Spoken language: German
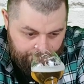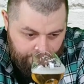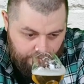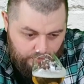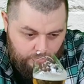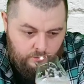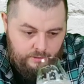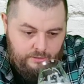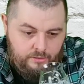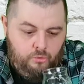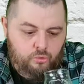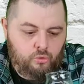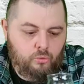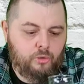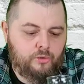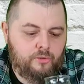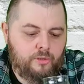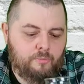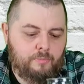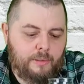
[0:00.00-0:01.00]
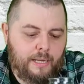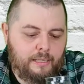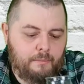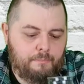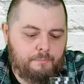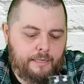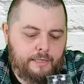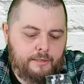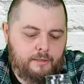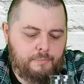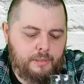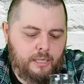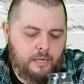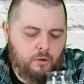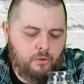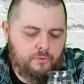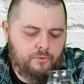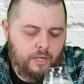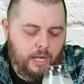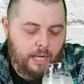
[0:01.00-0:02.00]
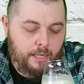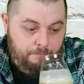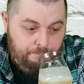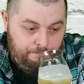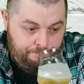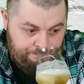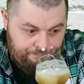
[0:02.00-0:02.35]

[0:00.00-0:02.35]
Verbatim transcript: Und so muss das bei einem Pilzbier auch sein.